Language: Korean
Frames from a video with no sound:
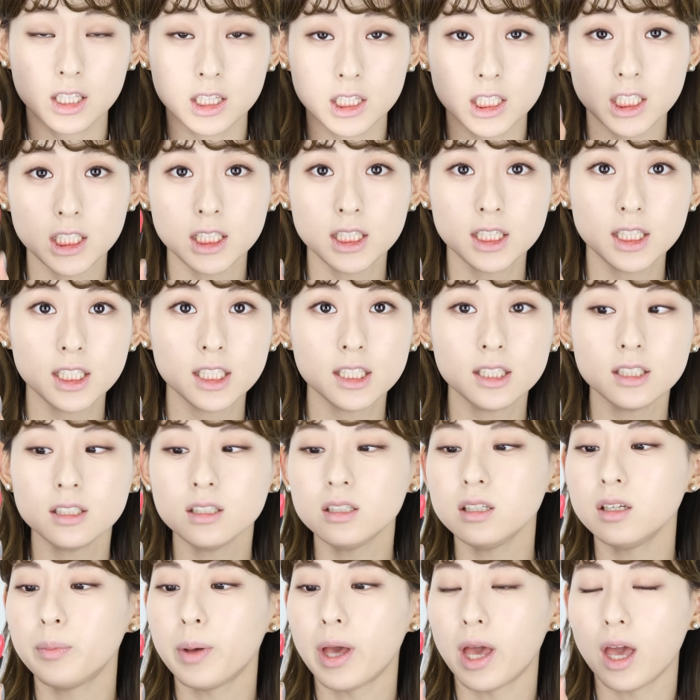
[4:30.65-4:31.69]
흰
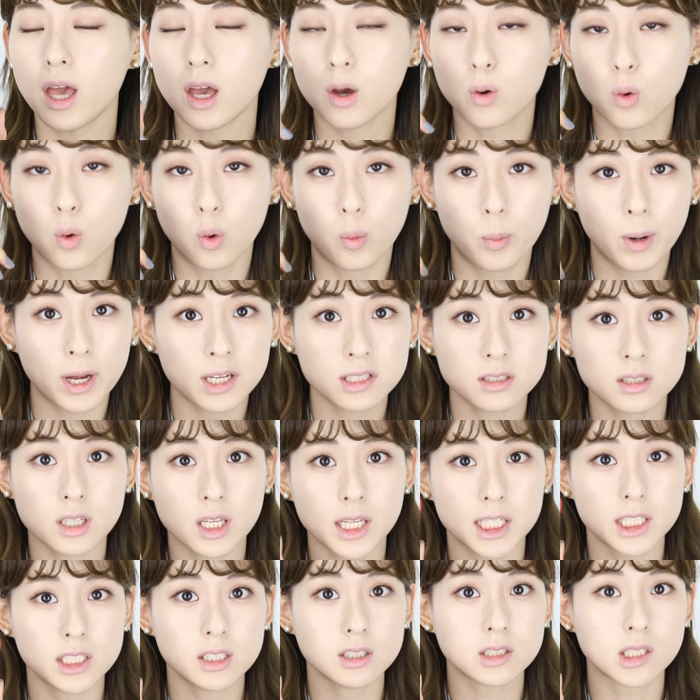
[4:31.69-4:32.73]
티드립의
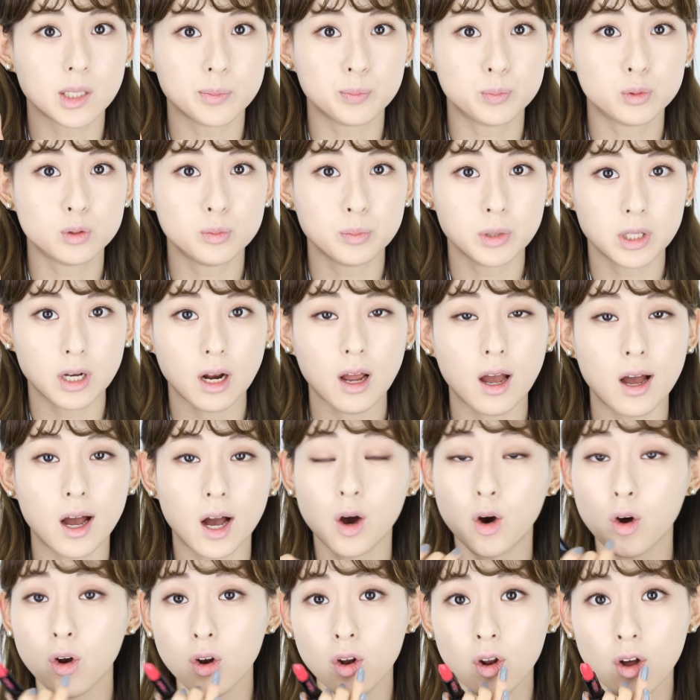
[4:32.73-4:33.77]
고발색인 제품이라
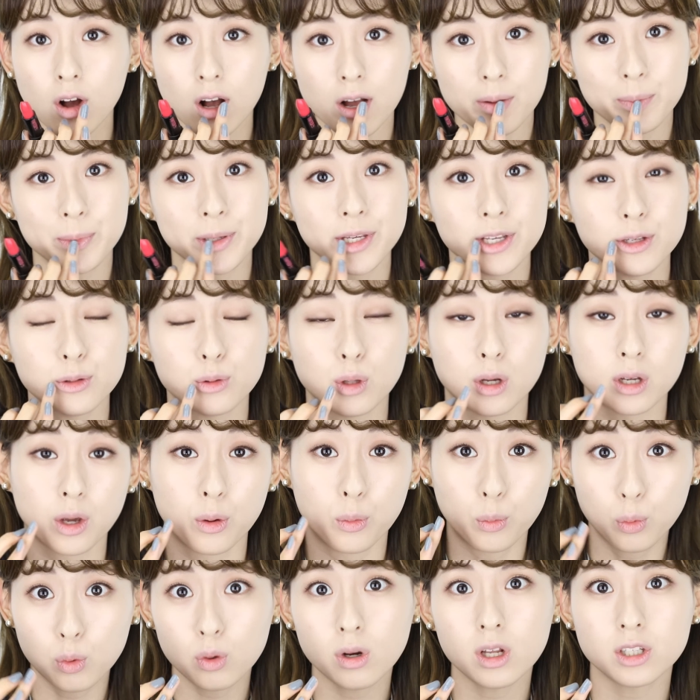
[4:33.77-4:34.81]
컬러감이 되게
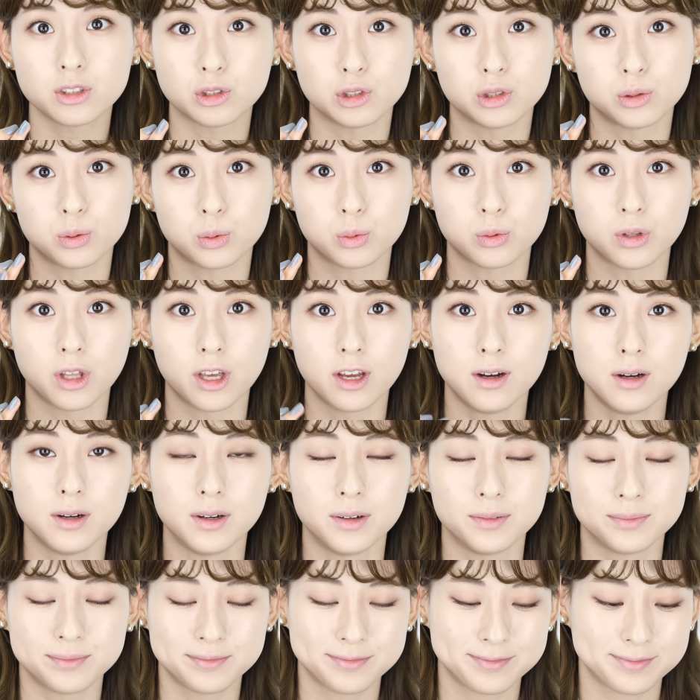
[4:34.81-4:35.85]
오래
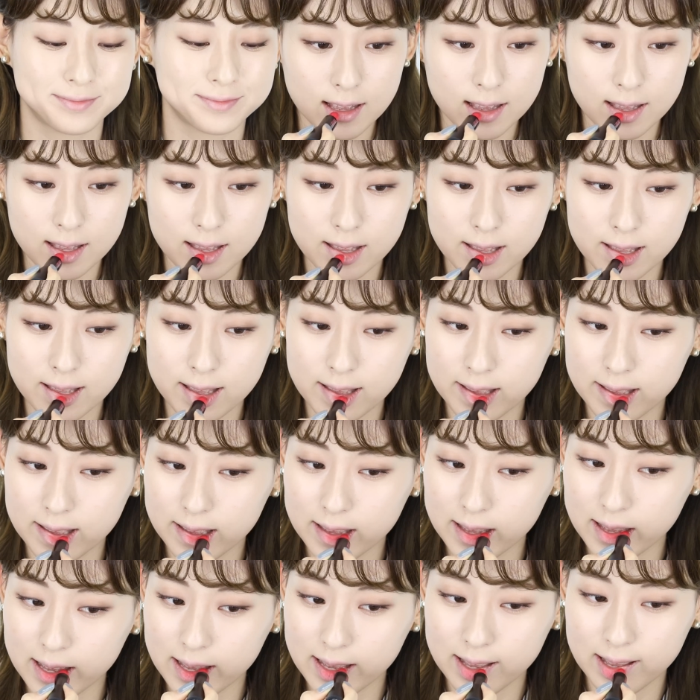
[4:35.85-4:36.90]
지속돼요. 한번
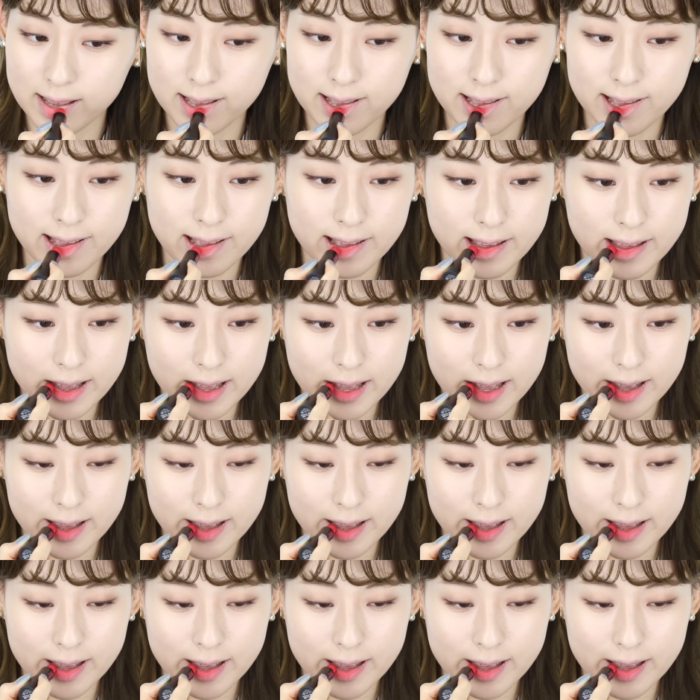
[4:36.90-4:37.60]
발라볼게요.